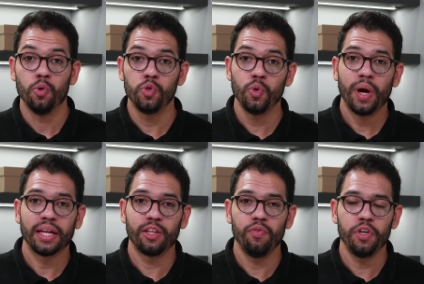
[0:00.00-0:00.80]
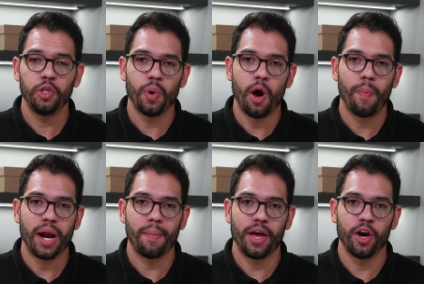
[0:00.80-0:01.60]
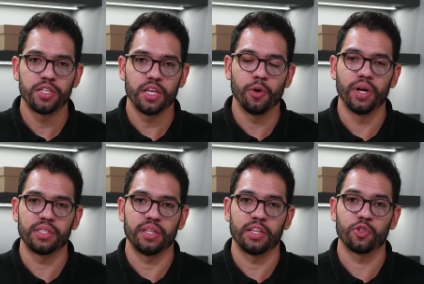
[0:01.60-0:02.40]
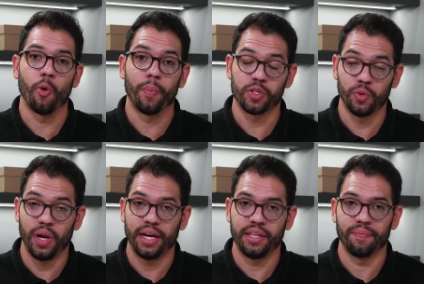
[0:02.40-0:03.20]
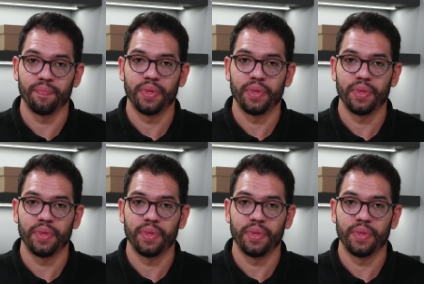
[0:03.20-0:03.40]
Use o cartão virtual para maior segurança nas compras online.